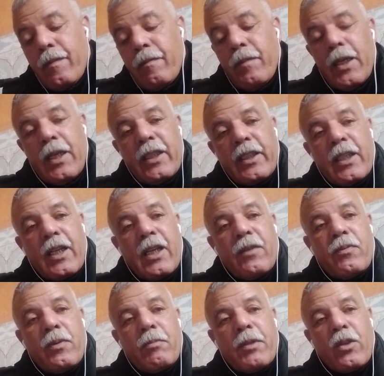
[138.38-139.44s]
بالاعتراف
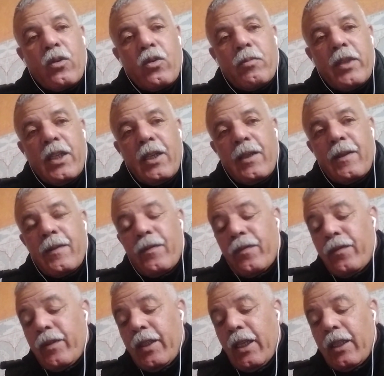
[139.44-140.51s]
بالمظلومية
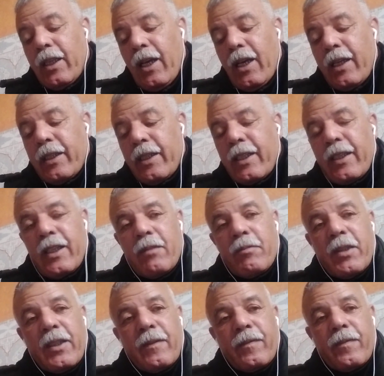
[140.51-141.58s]
ديال ضحايا
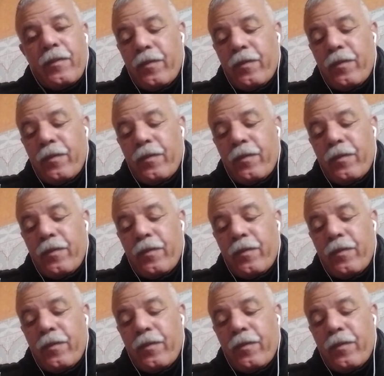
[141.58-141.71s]
النظامية